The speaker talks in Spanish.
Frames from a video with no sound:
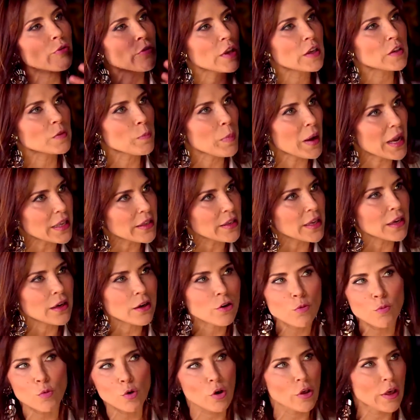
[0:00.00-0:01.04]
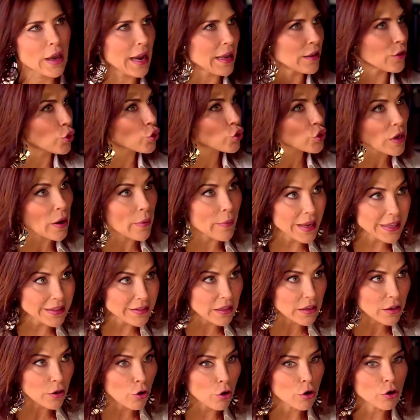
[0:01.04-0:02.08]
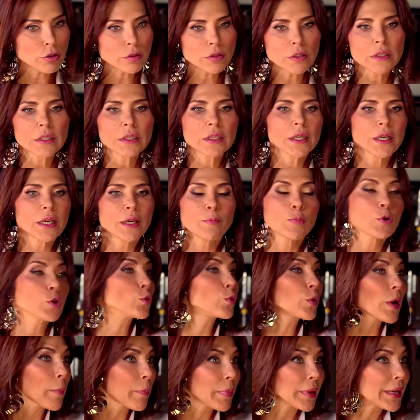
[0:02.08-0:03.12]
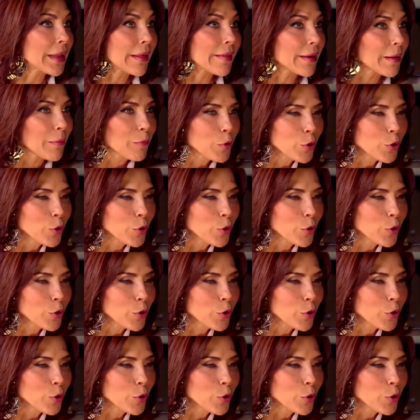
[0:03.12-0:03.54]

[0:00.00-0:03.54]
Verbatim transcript: fui a España como de año sabático eh, por una pena de